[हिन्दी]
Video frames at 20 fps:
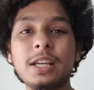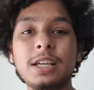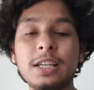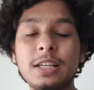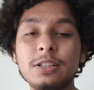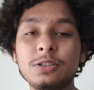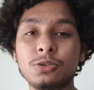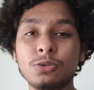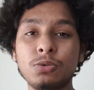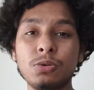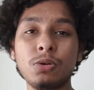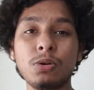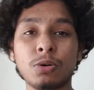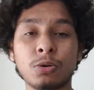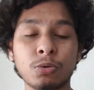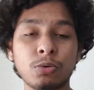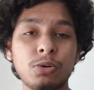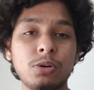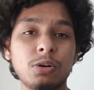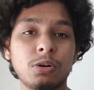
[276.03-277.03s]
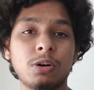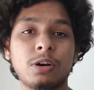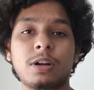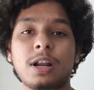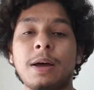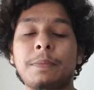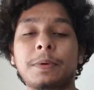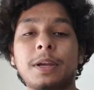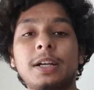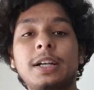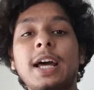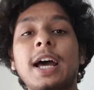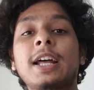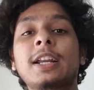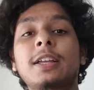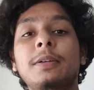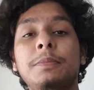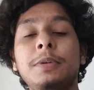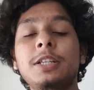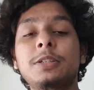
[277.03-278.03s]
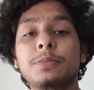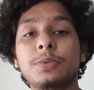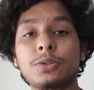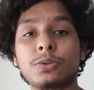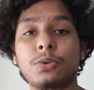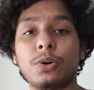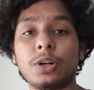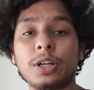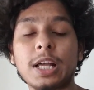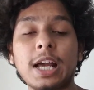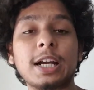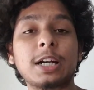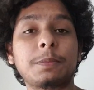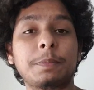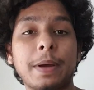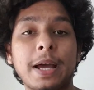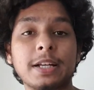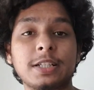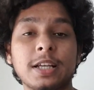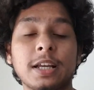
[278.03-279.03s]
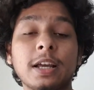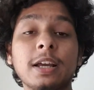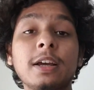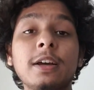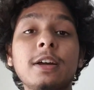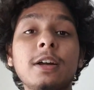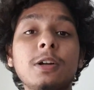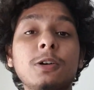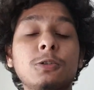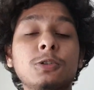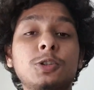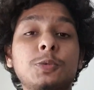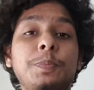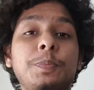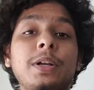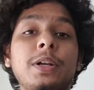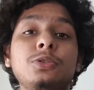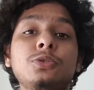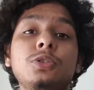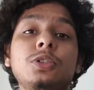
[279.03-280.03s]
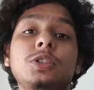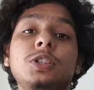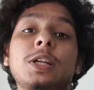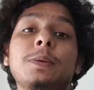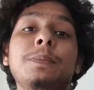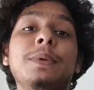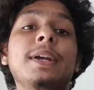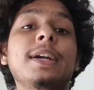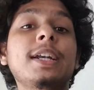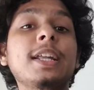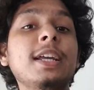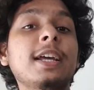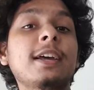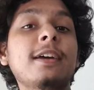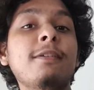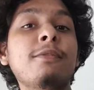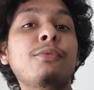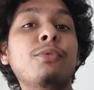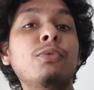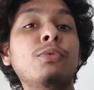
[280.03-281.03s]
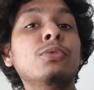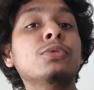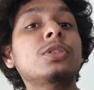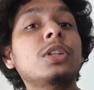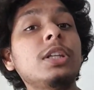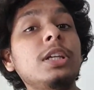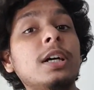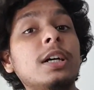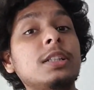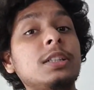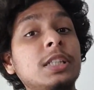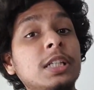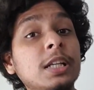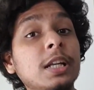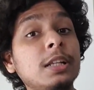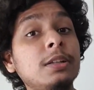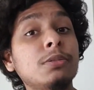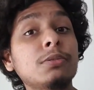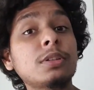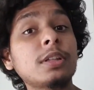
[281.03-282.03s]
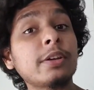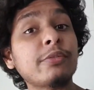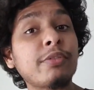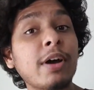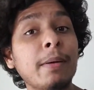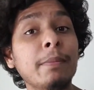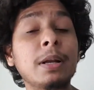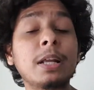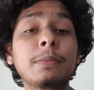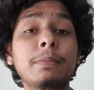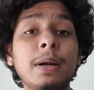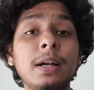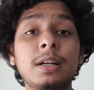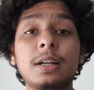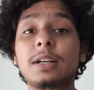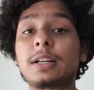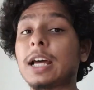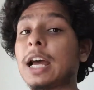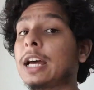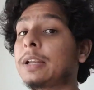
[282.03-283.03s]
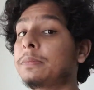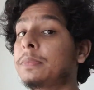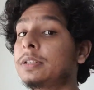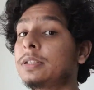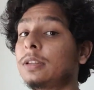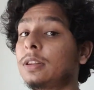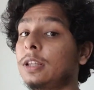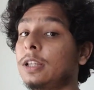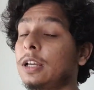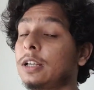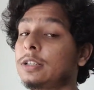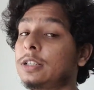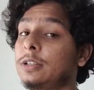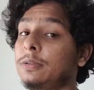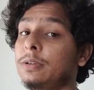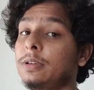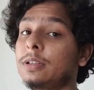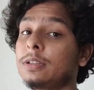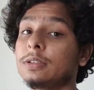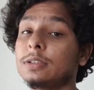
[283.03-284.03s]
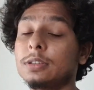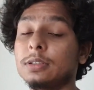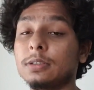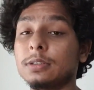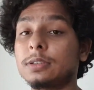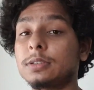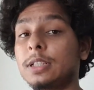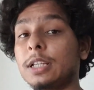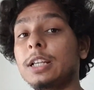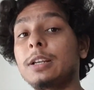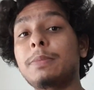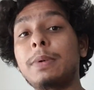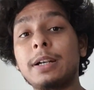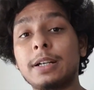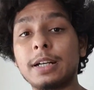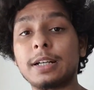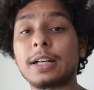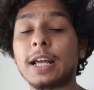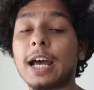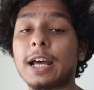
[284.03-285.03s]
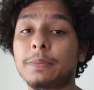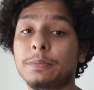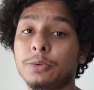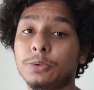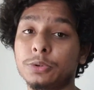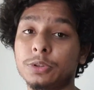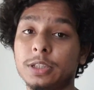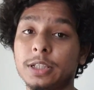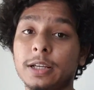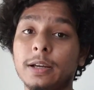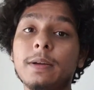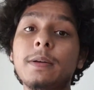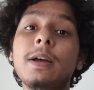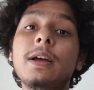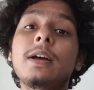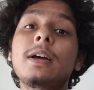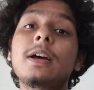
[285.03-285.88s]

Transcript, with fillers: होते हैं जो रोड और आपके टायर के बीच में जो कॉन्टैक्ट पैच है उस पर जो स्टेबिलिटी है वो उतनी अच्छी नहीं होती है फैब्रिक बेल्टेड टायर में जितनी अच्छी स्टील बेल्टेड टायर में होती है